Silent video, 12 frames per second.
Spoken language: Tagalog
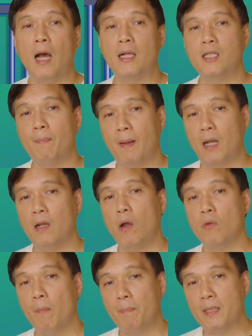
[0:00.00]
at sa
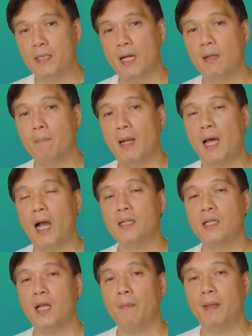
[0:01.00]
pananaw ng piskal,
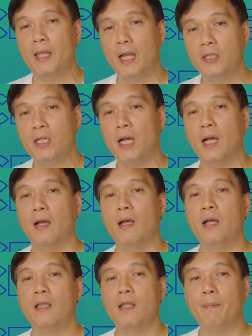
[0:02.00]
malakas ang ebidensya
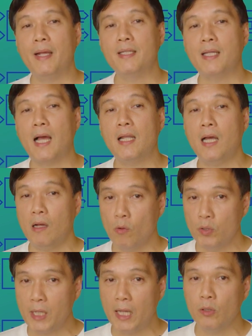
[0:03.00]
na may sala ang
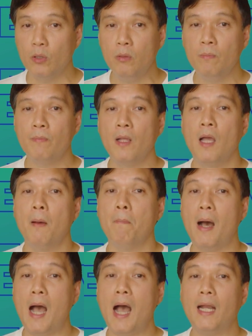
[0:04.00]
akusado,
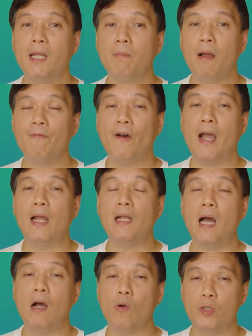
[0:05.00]
maaring mag-file
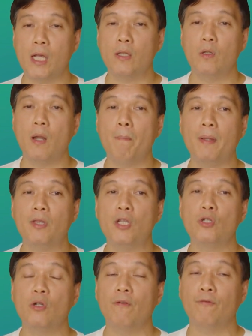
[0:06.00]
ang akusado ng
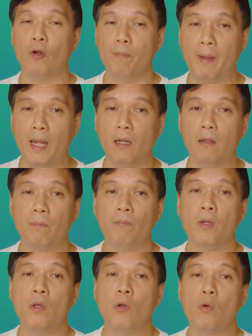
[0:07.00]
petition for bail
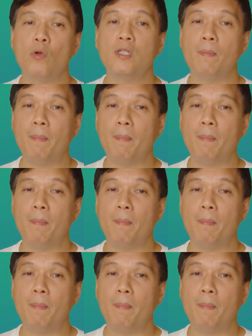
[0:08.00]
kung sa